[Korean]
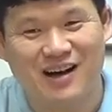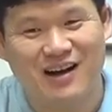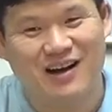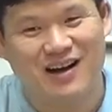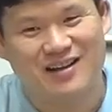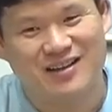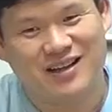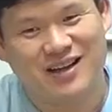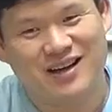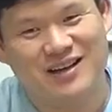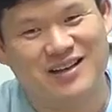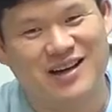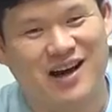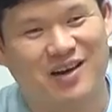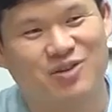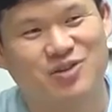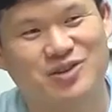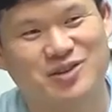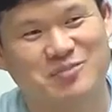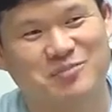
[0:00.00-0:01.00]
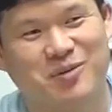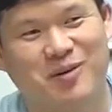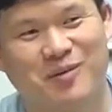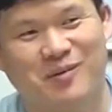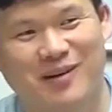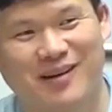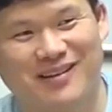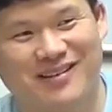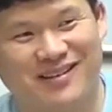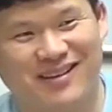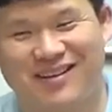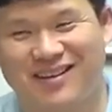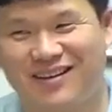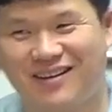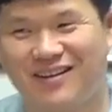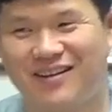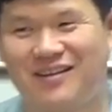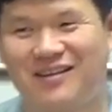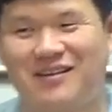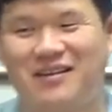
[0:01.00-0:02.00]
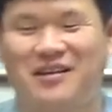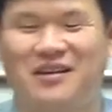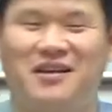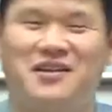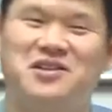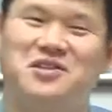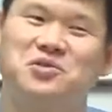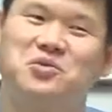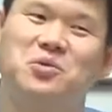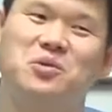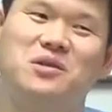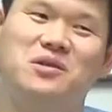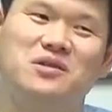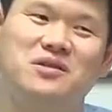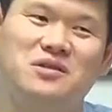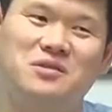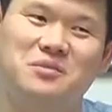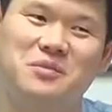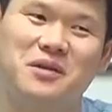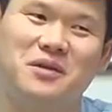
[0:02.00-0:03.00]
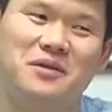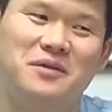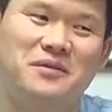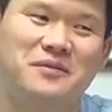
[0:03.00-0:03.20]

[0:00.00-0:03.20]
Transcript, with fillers: 가까이 가고 싶어 막 이렇게 엔진 소리를 들으면